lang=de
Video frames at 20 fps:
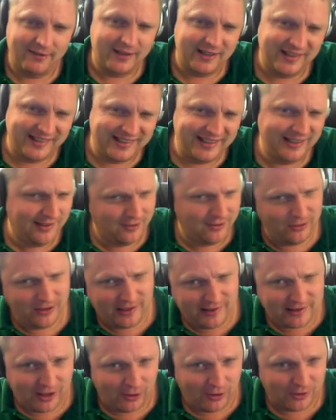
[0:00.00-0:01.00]
Siehst du
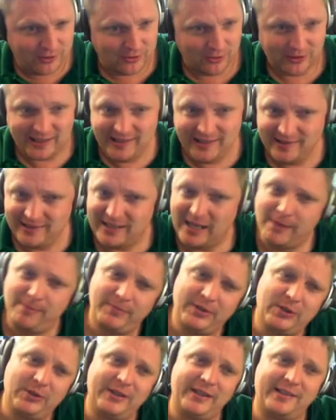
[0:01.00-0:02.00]
das auch so? Ist
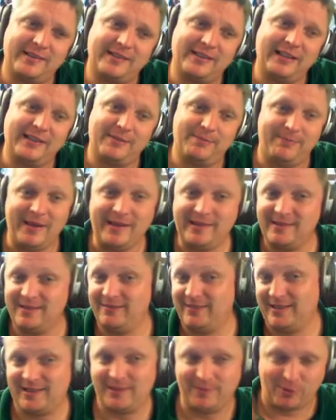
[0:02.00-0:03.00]
MBUX das
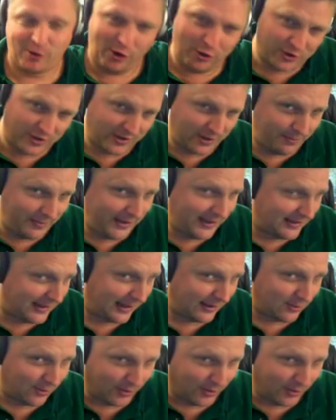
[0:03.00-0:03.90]
Beste, was die Branche zu bieten hat?